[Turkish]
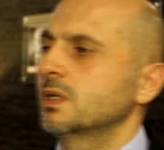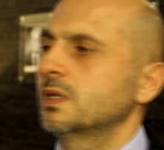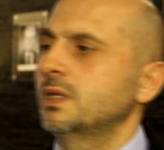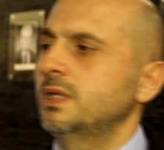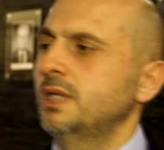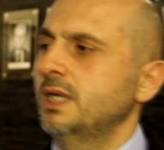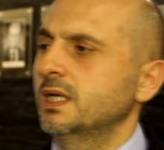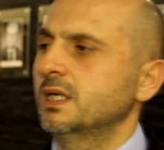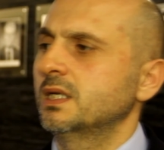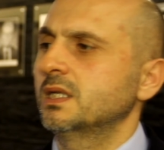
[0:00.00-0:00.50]

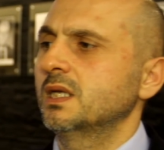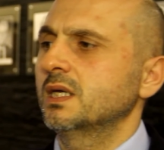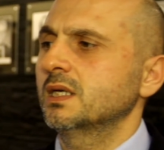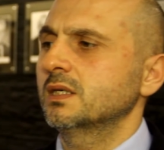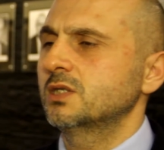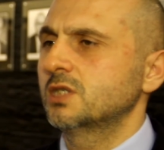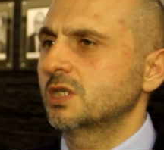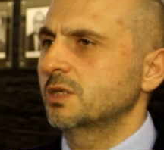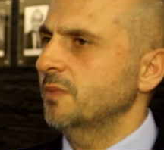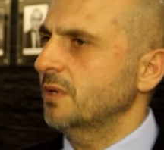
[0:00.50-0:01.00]
Diğeri de
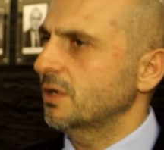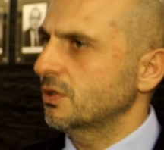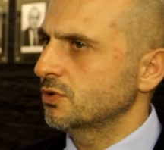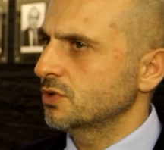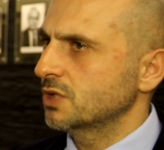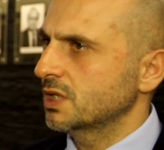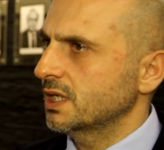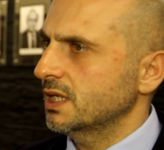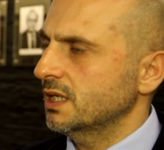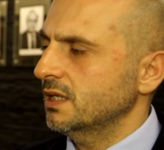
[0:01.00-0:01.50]
çıkmak
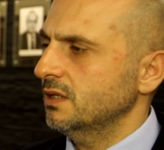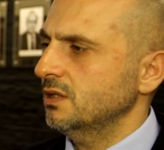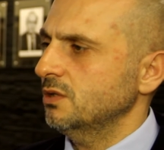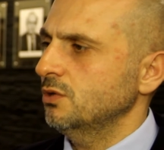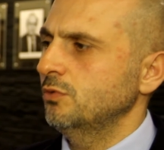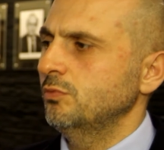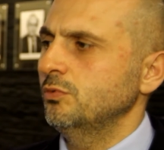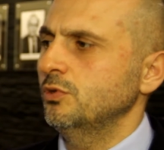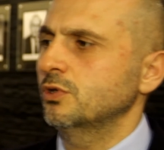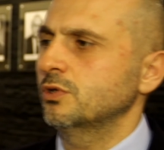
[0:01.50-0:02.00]
üzere.
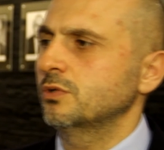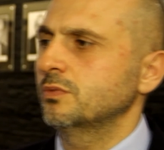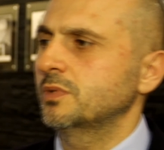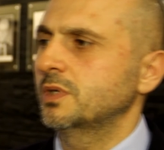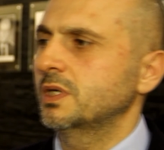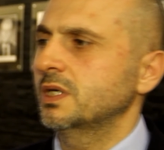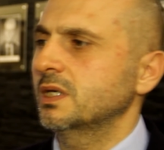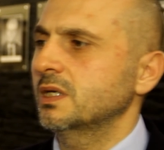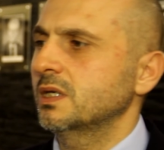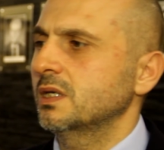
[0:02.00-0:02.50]
Umuyorum
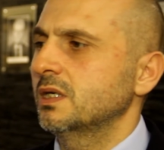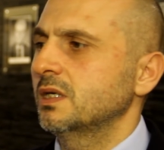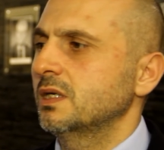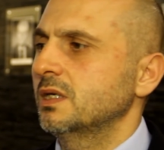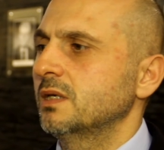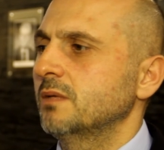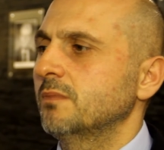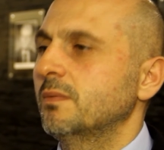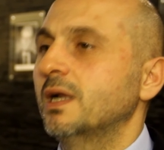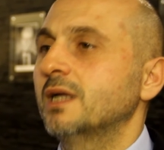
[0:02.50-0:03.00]
ki
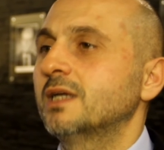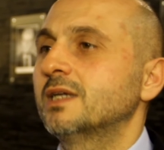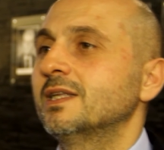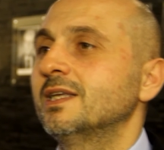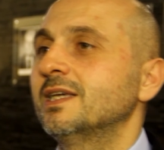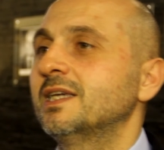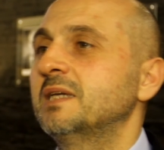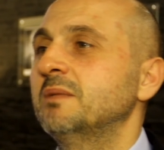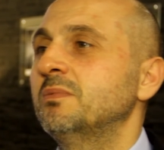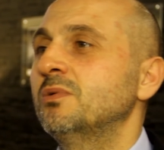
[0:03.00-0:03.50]
belki de
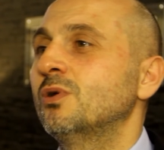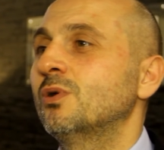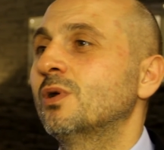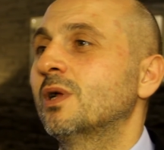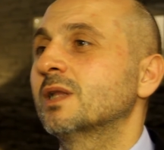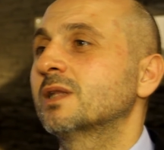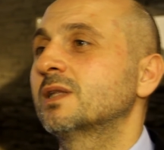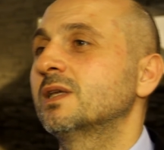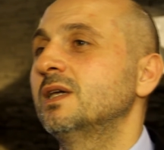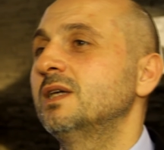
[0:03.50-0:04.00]

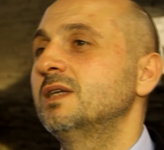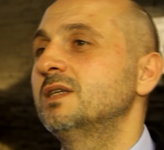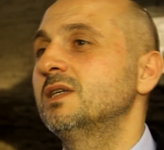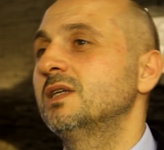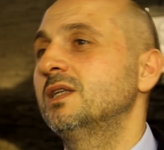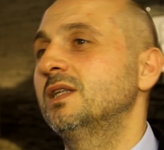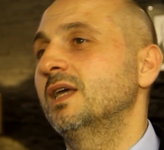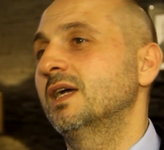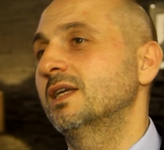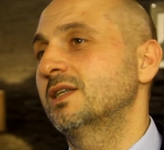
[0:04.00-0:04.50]
2016'ya hiç
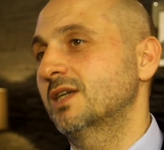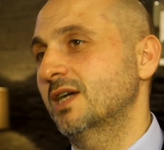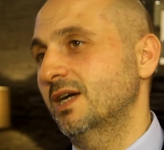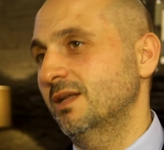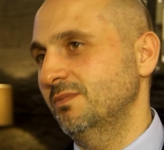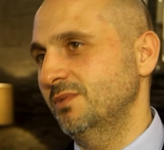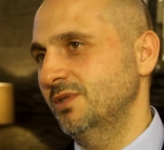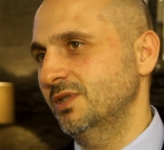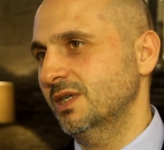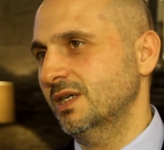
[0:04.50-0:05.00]
ihtiyaç
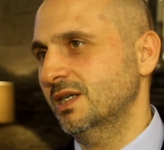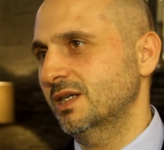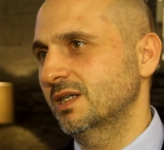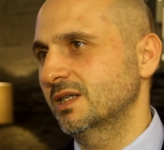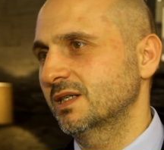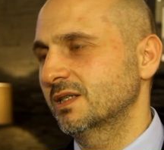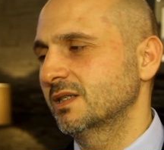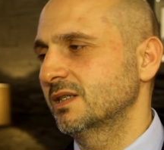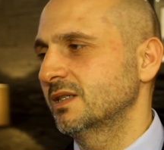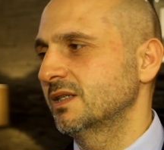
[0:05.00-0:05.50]
kalmayacak.
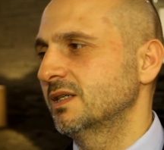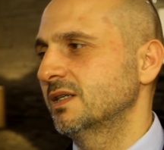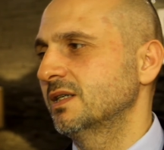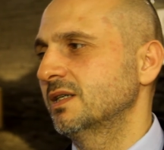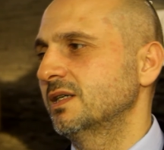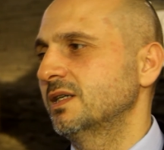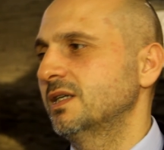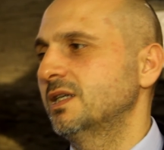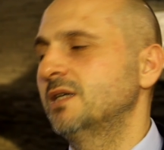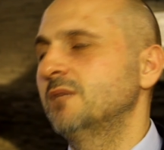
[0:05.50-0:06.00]

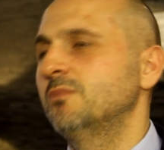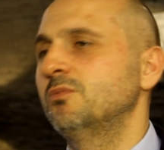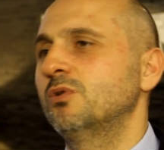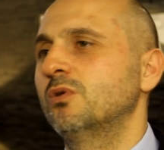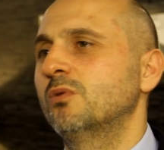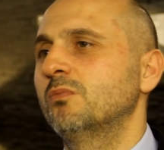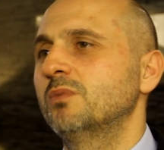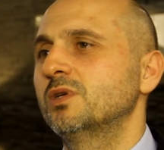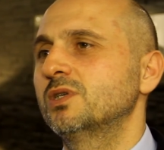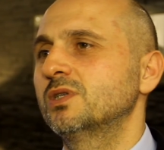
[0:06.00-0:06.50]

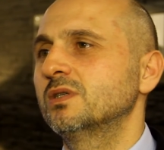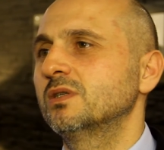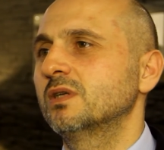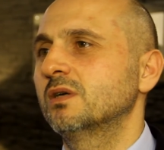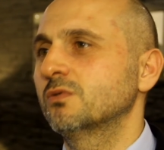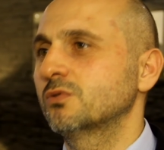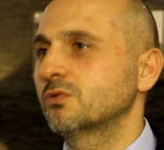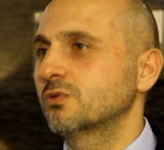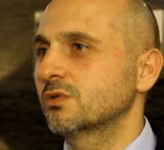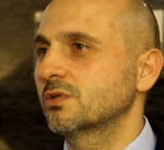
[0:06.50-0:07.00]
2015'in
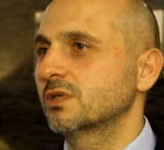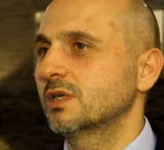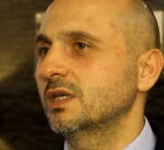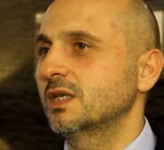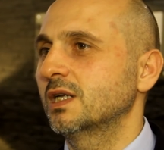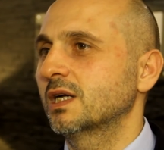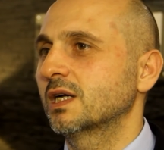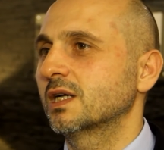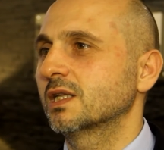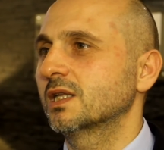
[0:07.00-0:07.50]
Ağustos
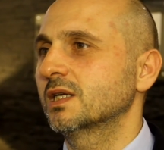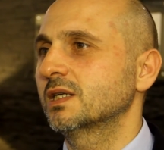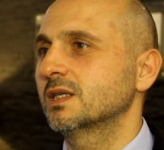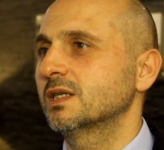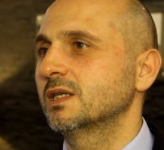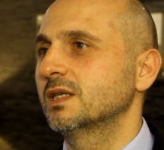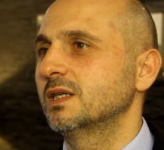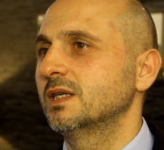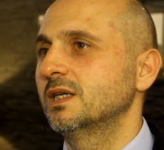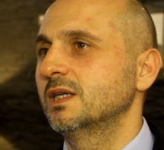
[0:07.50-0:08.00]
ayına kadar
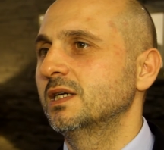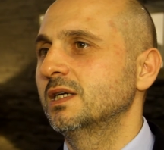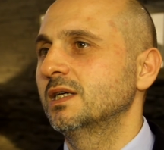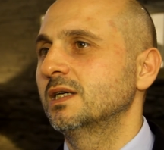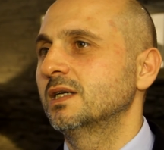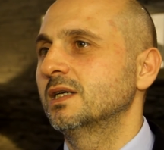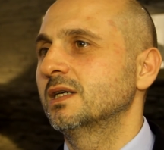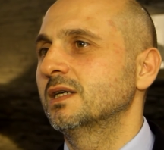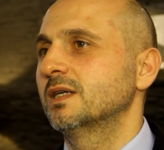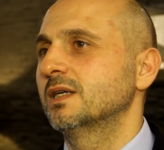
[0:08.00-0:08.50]

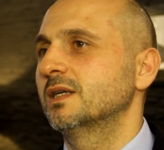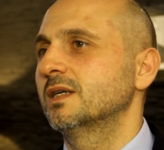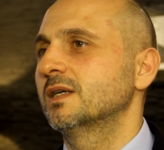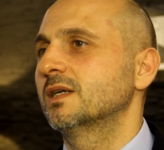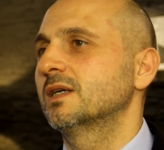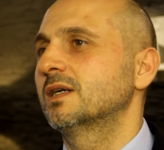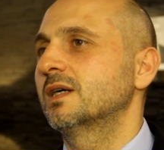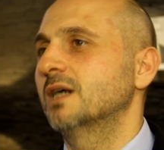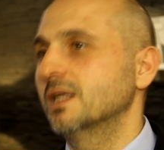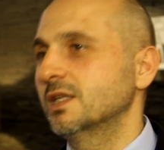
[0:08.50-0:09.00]

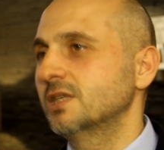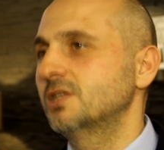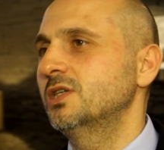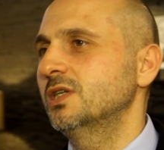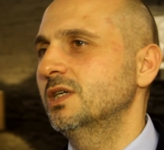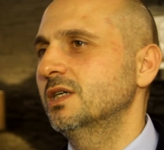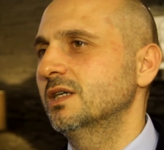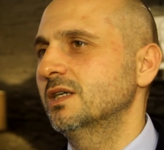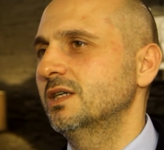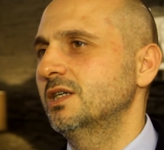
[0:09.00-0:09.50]
kalıcı
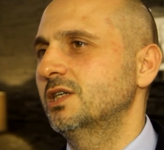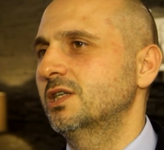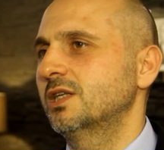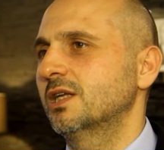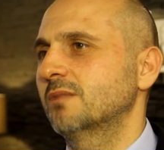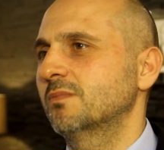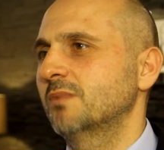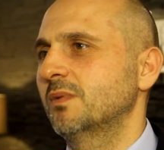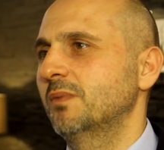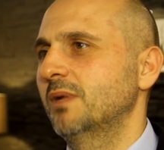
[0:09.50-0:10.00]

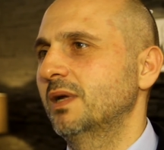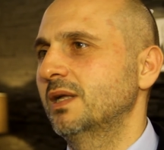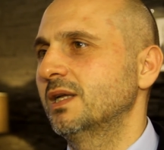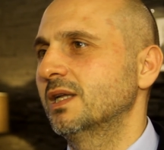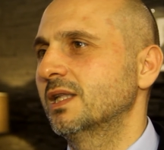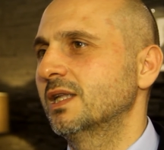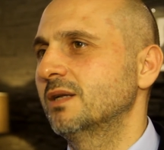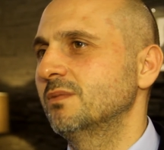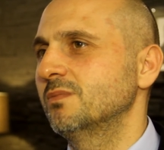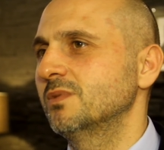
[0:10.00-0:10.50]
işletme
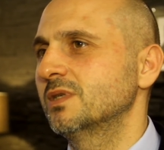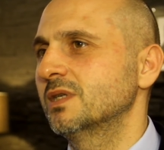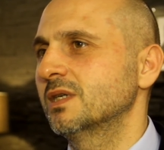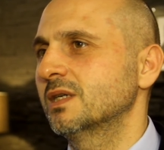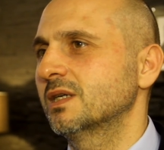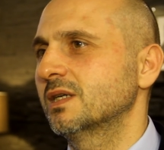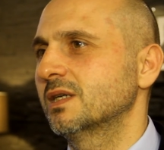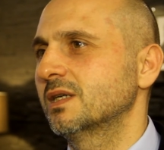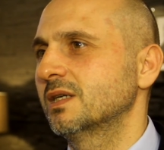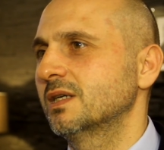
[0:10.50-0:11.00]
belgelerimizi
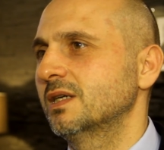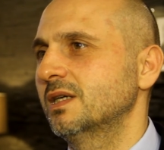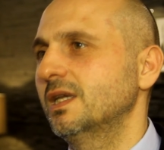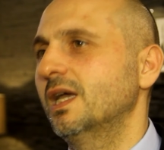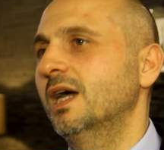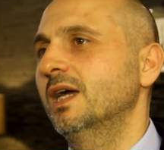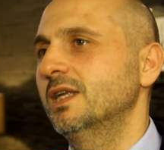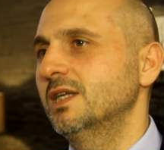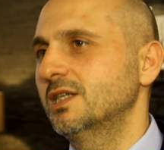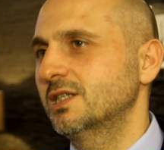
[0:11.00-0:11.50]

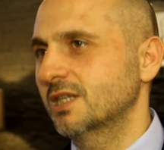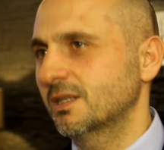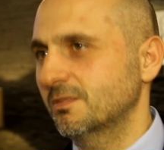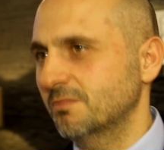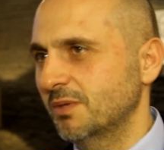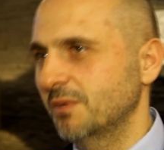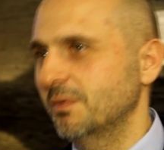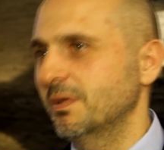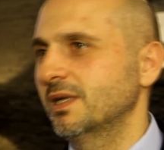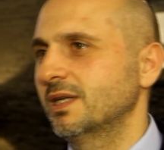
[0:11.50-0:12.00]
yani
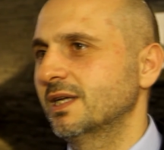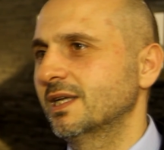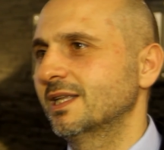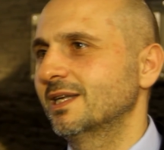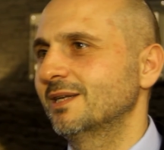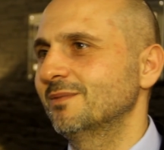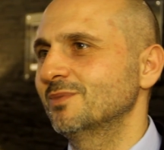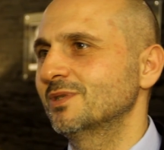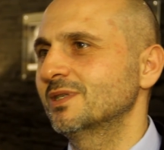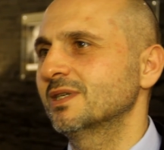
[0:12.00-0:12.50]
işletme
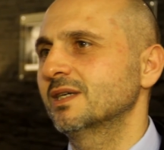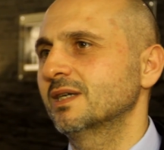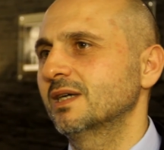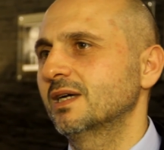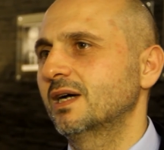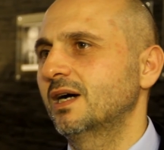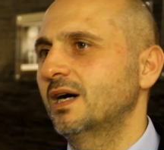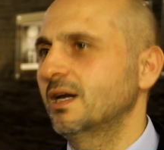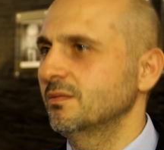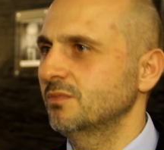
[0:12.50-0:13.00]
belgelerimizi
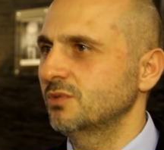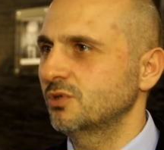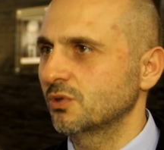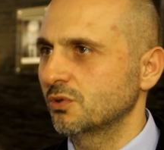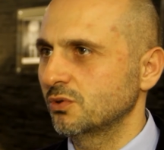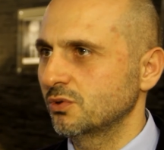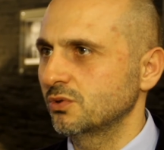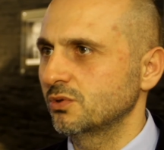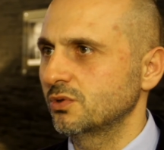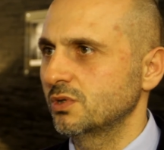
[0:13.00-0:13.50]
almış
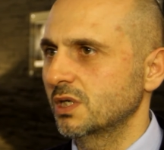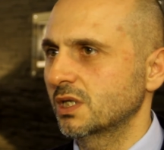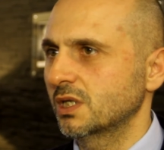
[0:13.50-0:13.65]
oluruz diye